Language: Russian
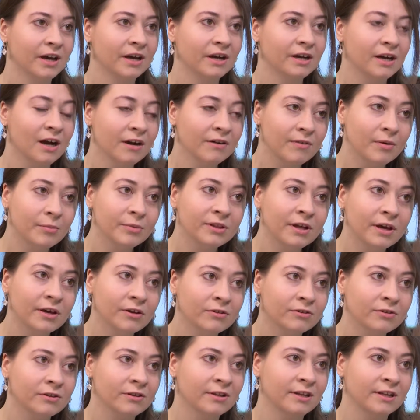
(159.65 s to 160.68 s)
Как вам
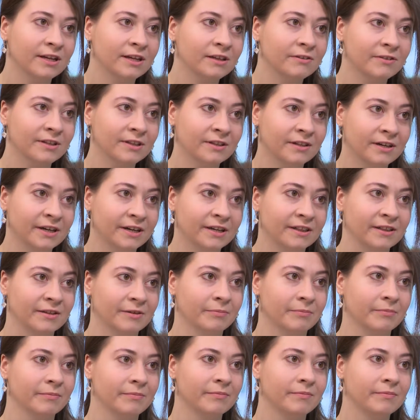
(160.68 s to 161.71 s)
удается следовать трендам?